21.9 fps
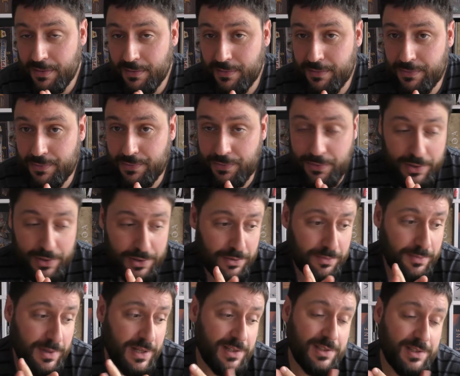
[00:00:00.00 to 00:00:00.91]
Foi
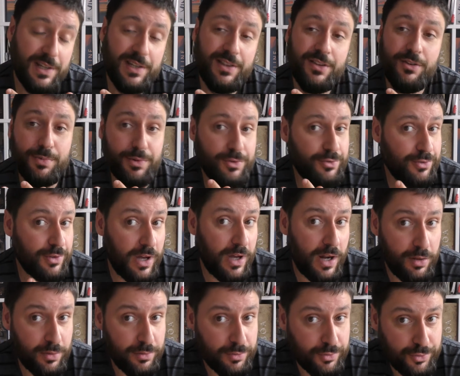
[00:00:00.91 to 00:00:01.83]
um mês em que deu para
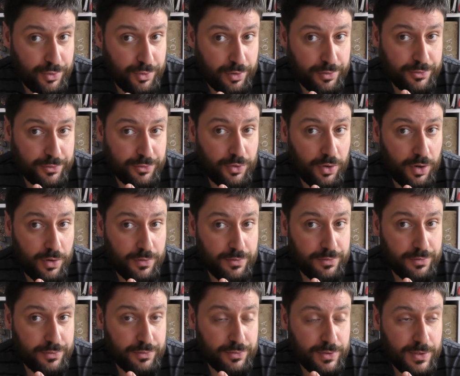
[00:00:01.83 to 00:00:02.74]
jogar alguns jogos
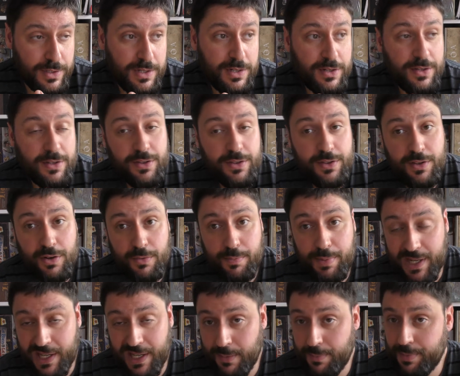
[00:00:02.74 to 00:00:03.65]
novos, deu
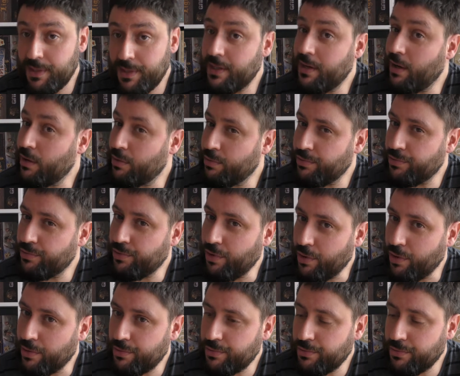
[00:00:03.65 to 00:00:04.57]
para repetir alguns
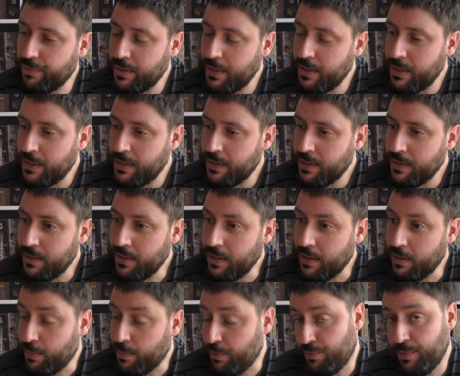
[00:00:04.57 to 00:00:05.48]
jogos
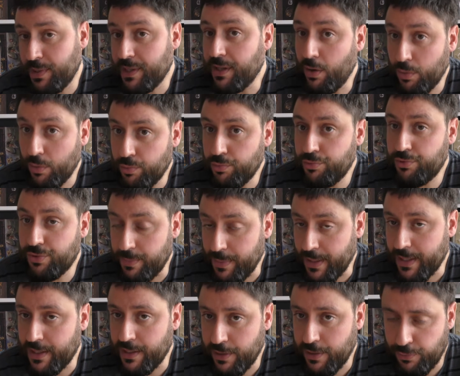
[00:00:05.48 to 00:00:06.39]
e deu para experimentar alguns
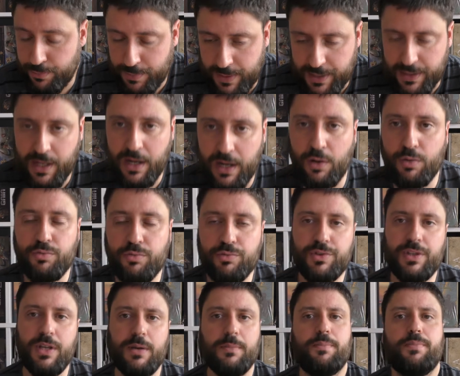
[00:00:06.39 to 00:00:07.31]
também. Queria experimentar algum
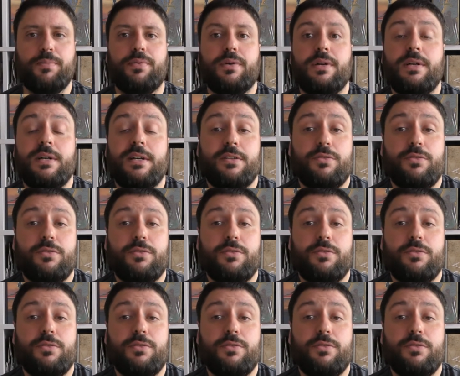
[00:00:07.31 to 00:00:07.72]
tempo.